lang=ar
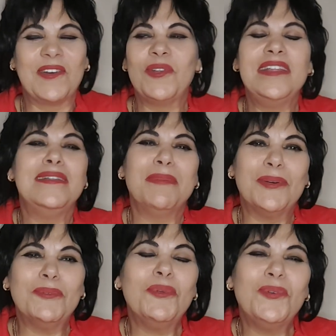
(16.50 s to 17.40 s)
كل اللي
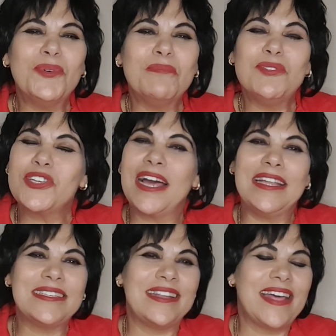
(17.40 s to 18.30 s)
بقوله مش
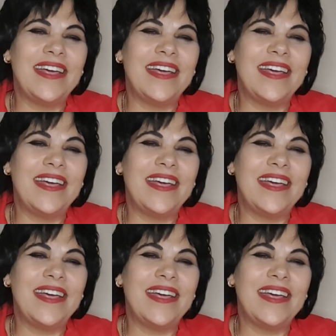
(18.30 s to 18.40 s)
علشان